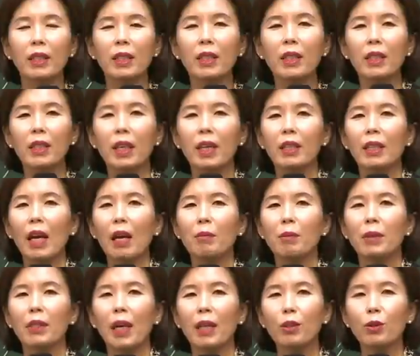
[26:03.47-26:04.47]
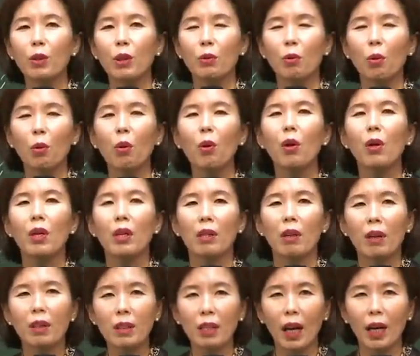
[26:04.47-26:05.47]
증인의 삶을 살 수 있도록
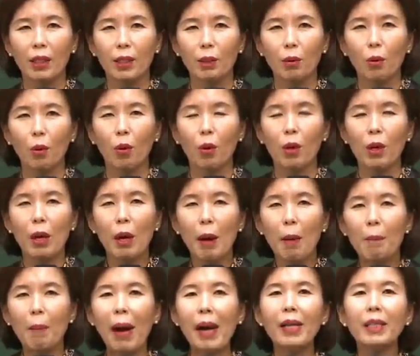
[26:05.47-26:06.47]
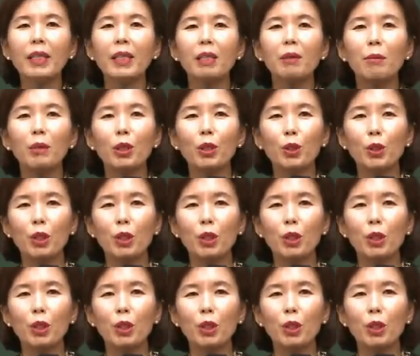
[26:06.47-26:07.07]
역사하시고 말씀을